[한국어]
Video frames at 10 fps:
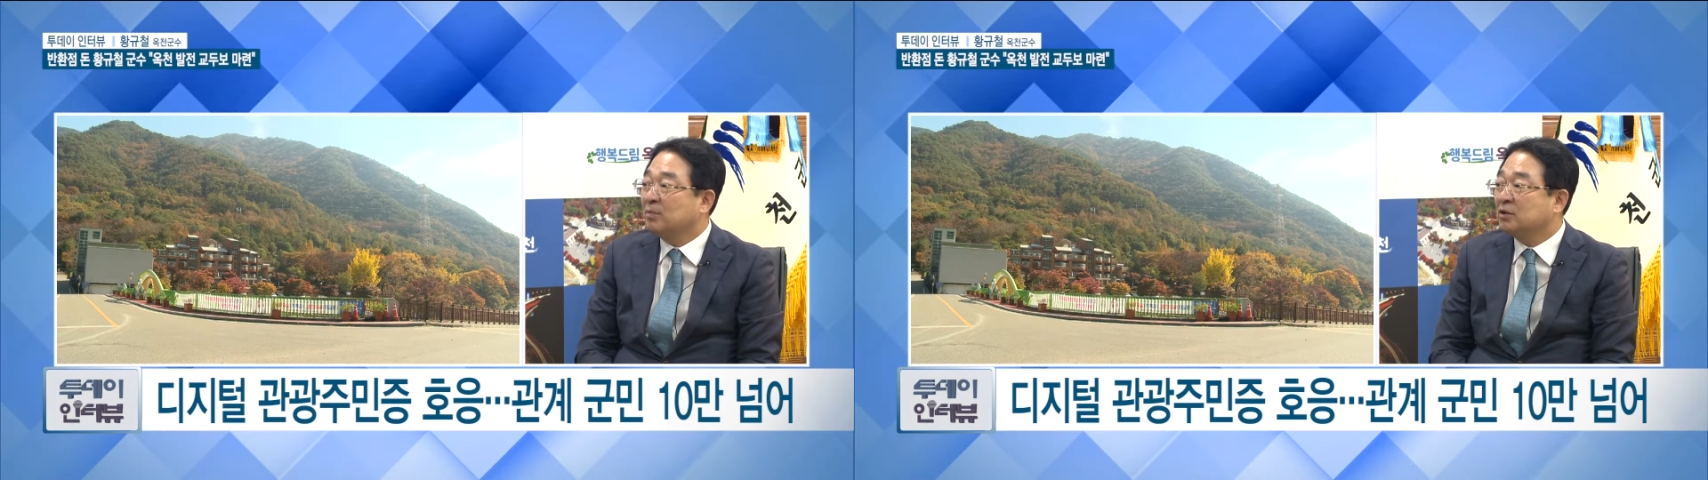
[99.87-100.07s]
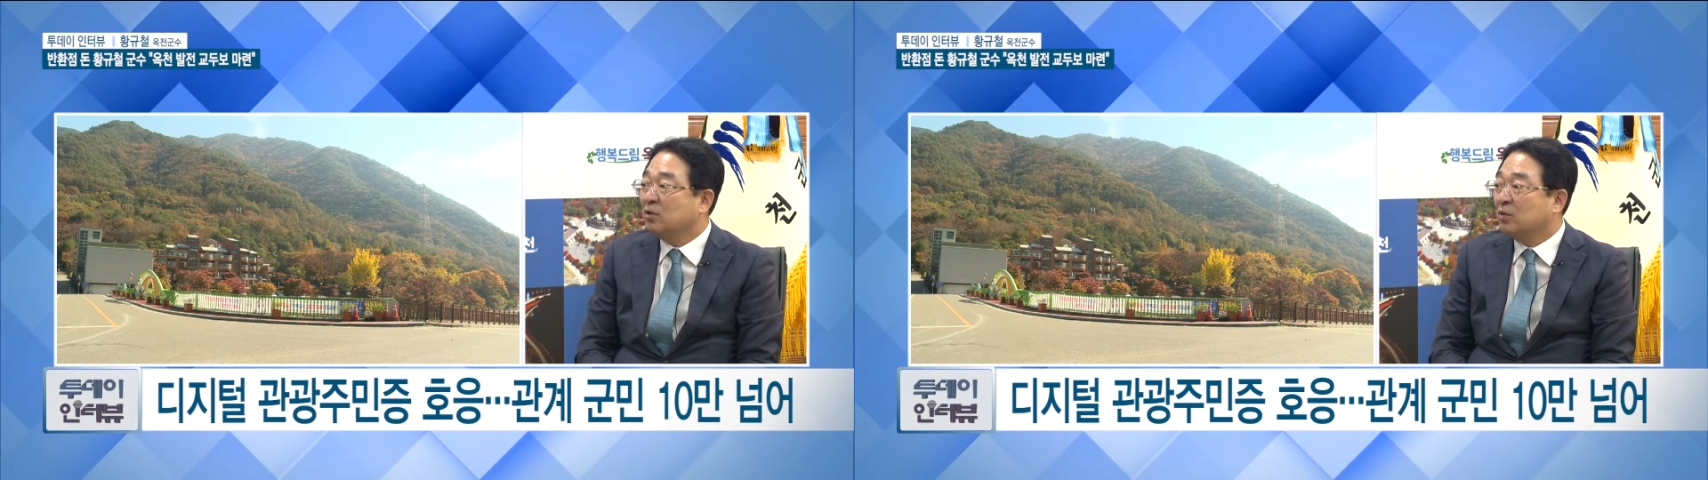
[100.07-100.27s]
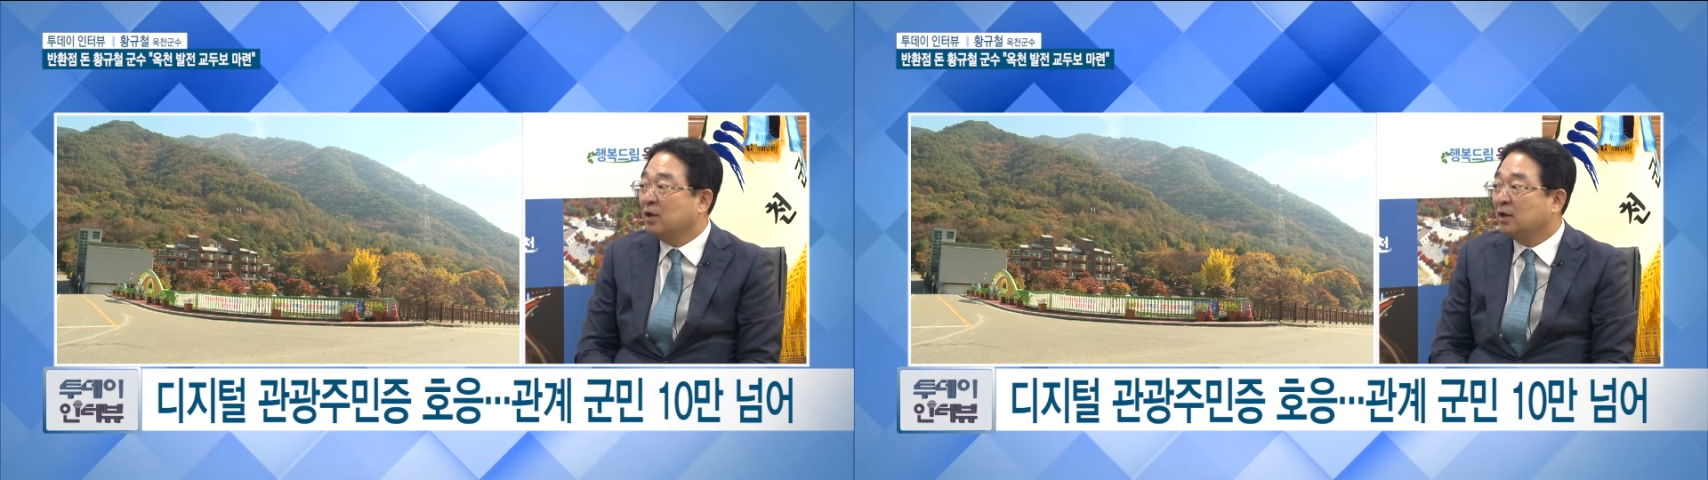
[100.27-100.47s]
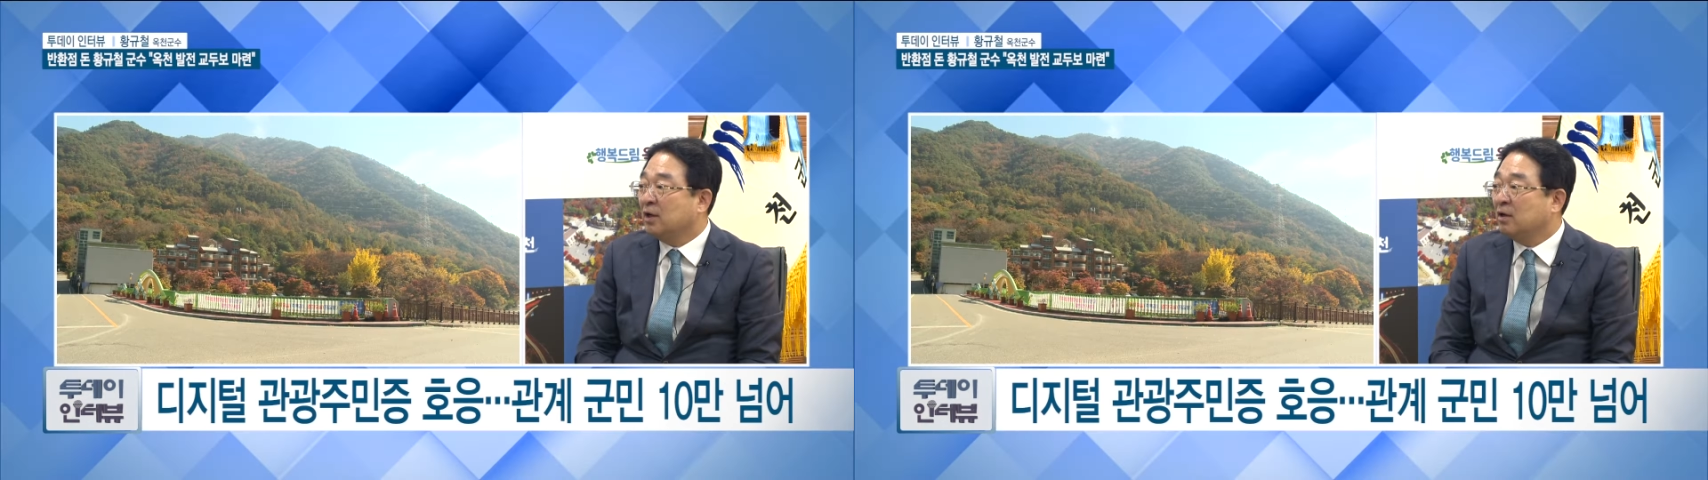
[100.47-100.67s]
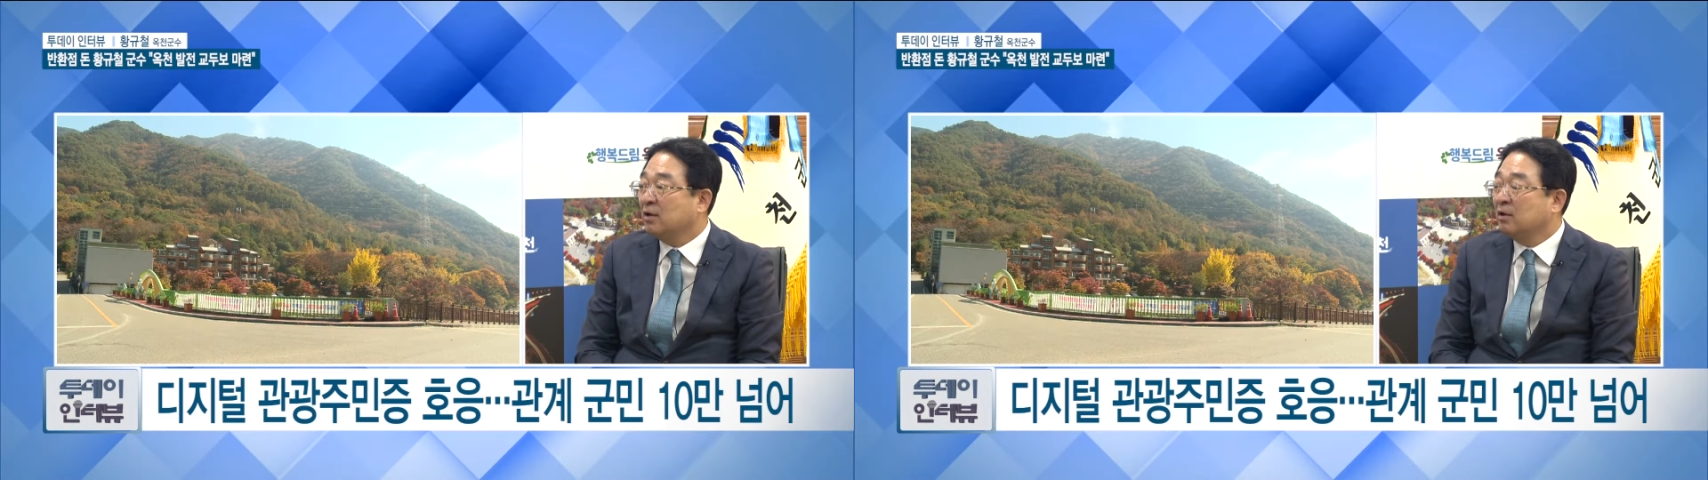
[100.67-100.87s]
하면
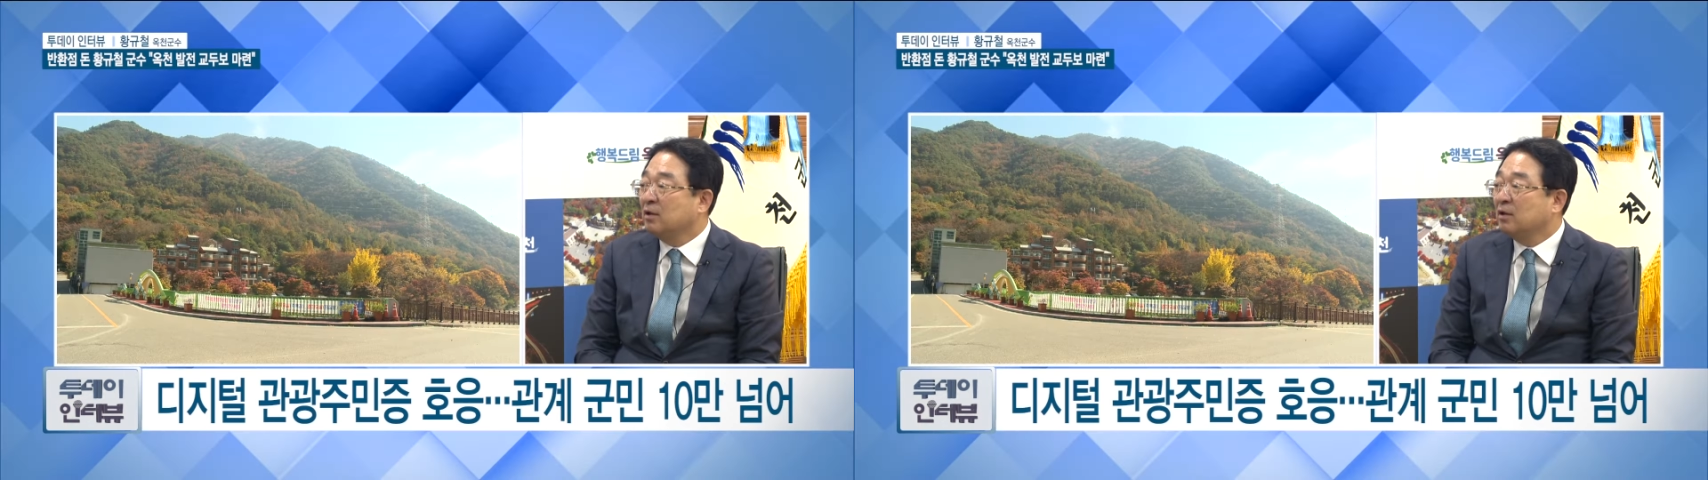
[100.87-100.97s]
성과가